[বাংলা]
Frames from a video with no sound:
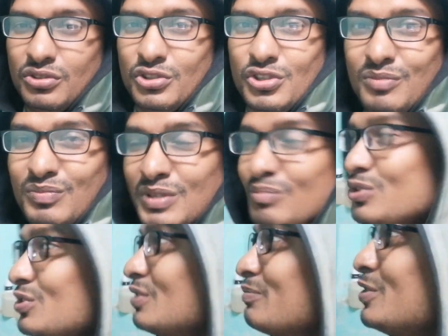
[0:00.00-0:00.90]
জন্য সম্ভাব্য
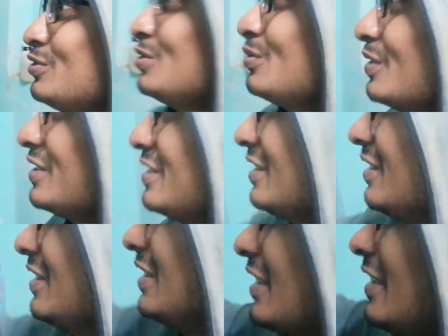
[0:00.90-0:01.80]
সবকিছুই করেছেন
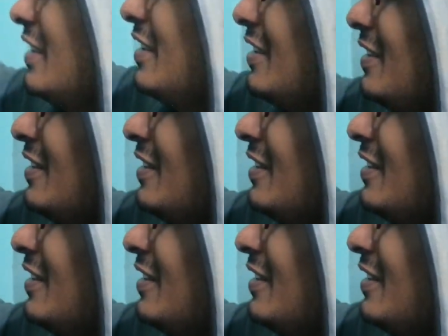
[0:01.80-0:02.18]
এখানে